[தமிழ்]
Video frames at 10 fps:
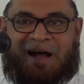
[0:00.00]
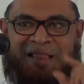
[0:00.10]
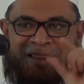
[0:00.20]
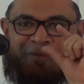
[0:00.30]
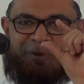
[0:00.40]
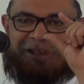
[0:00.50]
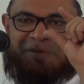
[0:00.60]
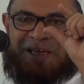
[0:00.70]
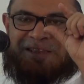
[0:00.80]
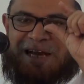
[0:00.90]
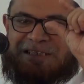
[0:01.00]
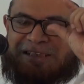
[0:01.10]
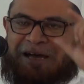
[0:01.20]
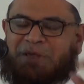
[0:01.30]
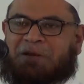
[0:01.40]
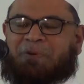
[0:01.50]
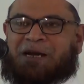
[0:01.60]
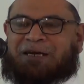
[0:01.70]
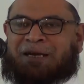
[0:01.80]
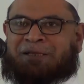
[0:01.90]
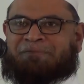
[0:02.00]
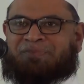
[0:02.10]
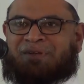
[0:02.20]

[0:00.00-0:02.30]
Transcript: அந்த முஸ்லிமை தான் இஸ்லாம் எதிர்பார்க்கிறது